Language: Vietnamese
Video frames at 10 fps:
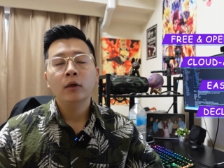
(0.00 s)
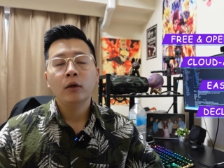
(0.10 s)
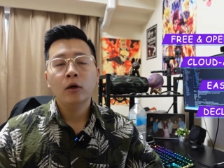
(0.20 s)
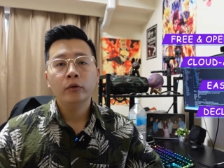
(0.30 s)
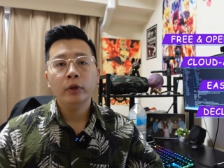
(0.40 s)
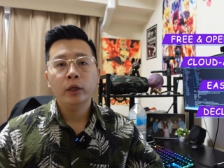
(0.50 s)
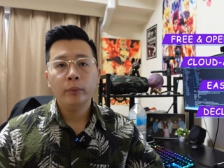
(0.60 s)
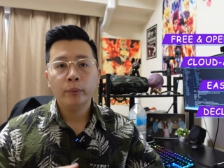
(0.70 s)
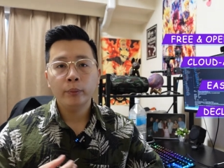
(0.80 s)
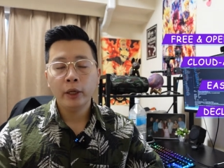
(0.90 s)
còn
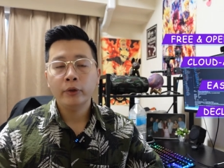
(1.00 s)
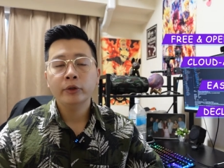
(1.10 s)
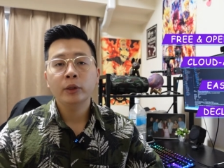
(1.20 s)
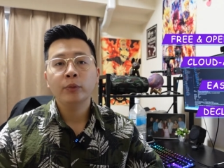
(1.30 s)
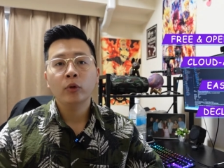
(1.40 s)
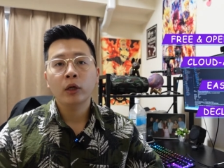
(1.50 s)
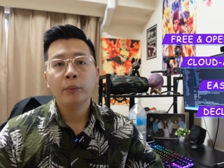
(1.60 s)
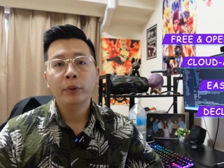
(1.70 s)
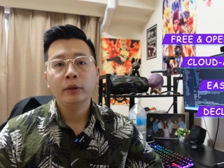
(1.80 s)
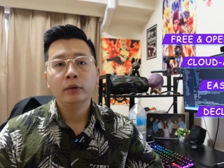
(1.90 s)
imperative
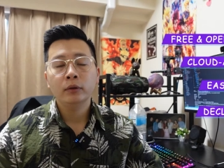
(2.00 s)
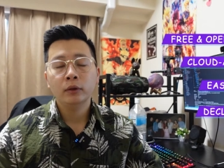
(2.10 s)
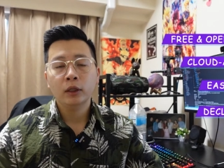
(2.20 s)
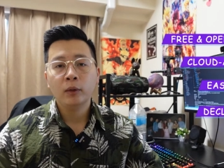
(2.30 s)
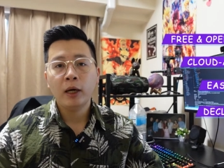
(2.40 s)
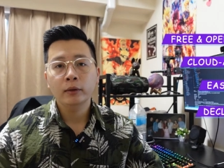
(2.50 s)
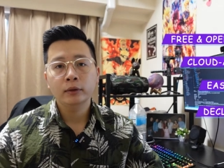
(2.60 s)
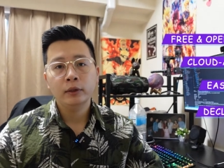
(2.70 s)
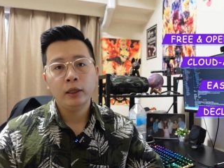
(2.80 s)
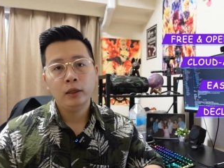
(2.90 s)
programming tức là các bạn
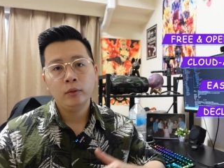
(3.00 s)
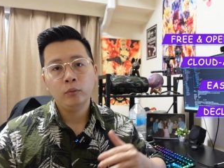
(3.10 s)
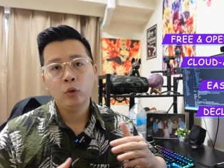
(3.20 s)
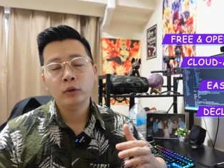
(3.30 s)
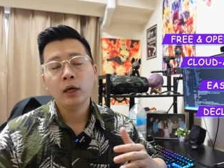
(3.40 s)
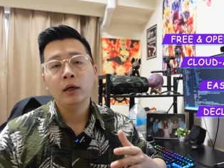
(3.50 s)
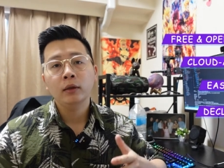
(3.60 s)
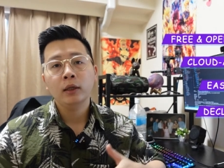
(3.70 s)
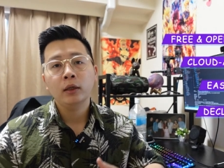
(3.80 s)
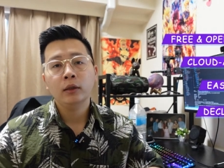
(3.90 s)
sẽ mô tả
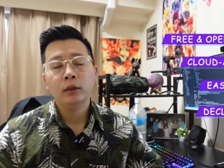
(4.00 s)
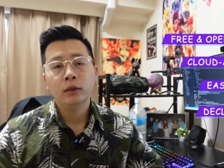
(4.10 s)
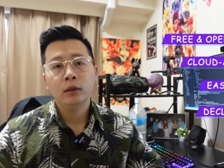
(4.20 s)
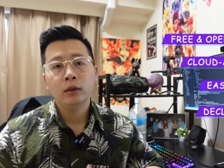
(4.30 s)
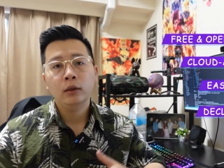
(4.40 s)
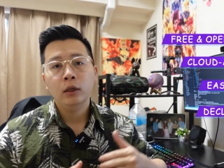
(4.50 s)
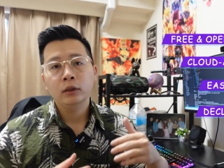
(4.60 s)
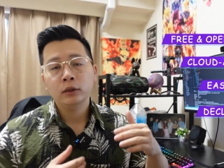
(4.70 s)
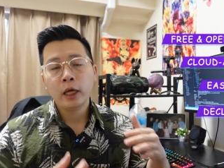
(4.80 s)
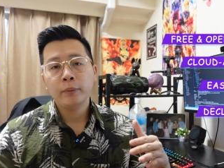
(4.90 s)
các cái ờ,
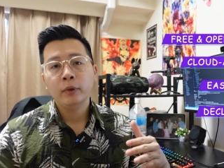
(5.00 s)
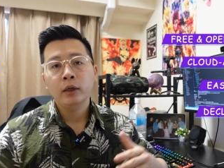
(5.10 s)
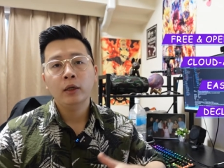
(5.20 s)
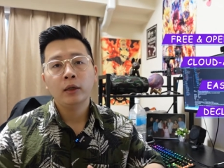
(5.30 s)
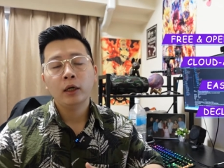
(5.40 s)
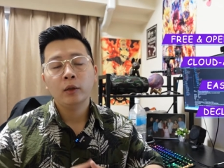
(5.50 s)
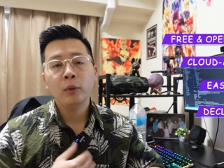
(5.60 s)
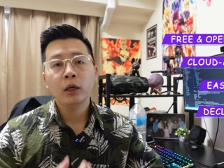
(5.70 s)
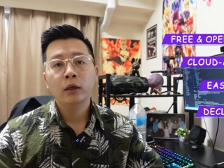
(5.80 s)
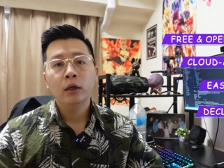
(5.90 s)
step hay là các cái
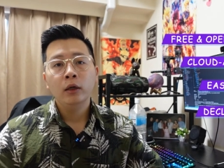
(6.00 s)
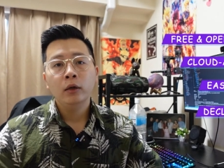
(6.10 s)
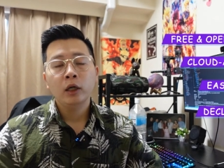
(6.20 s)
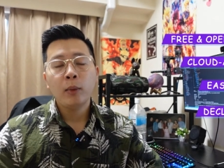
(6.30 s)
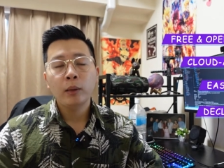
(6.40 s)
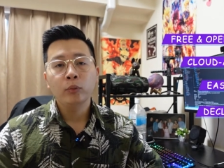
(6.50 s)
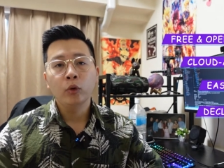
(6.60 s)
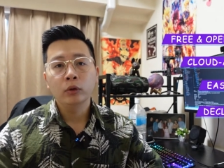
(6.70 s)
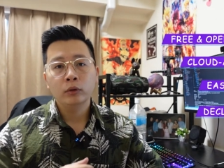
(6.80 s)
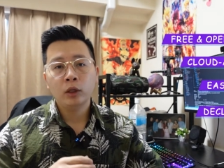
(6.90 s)
bước các bạn
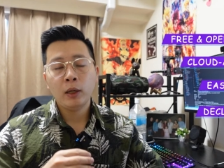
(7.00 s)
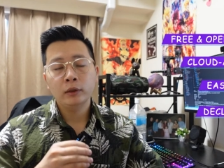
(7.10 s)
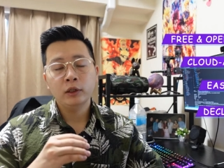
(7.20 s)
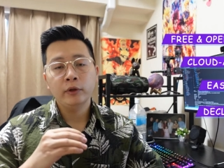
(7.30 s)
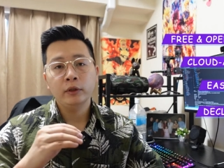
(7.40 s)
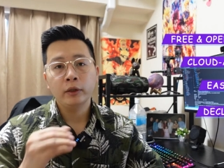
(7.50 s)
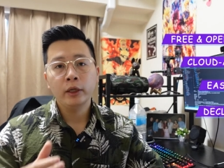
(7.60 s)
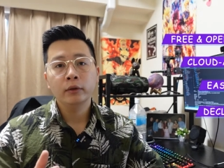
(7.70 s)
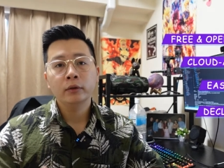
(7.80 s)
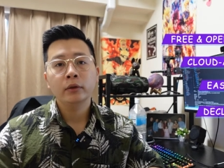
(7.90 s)
muốn các bạn sẽ phải thực
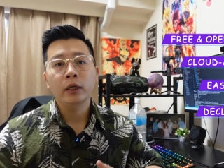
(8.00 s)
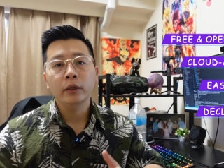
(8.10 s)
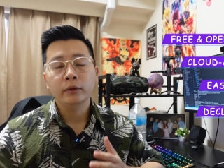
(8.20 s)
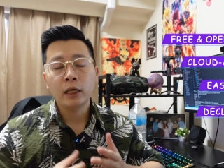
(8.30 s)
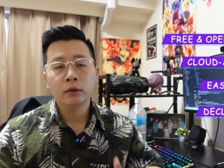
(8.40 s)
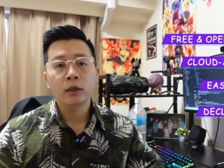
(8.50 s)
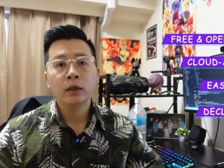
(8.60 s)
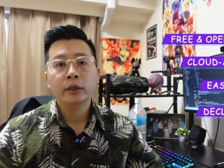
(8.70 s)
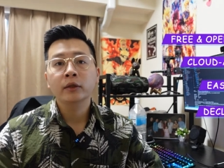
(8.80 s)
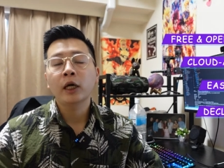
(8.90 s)
hiện để đạt được
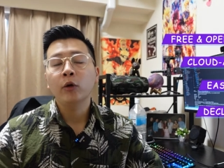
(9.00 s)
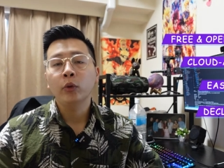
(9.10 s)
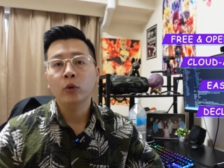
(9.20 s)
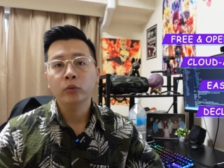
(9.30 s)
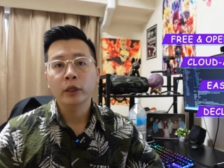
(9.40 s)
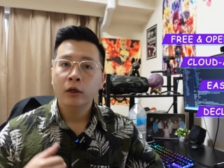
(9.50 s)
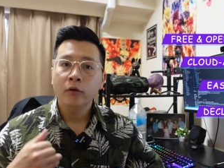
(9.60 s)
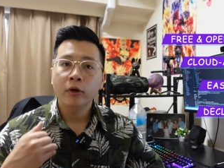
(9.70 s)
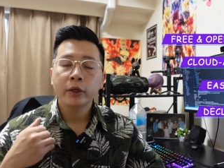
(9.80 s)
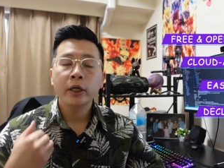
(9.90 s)
cái trạng thái cuối cùng đấy
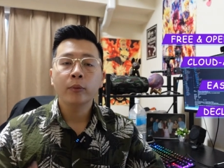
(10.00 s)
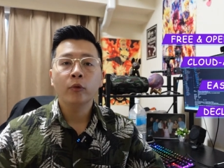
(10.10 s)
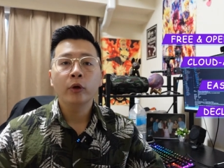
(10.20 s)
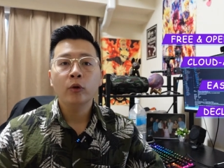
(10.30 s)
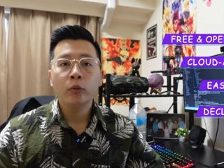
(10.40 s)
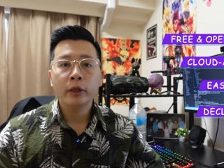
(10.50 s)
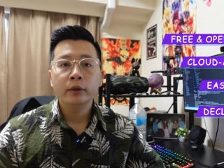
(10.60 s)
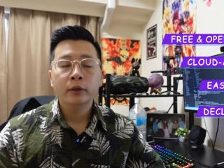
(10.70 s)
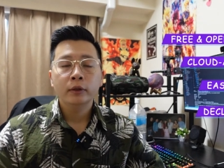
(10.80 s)
và cái điểm cuối cùng ấy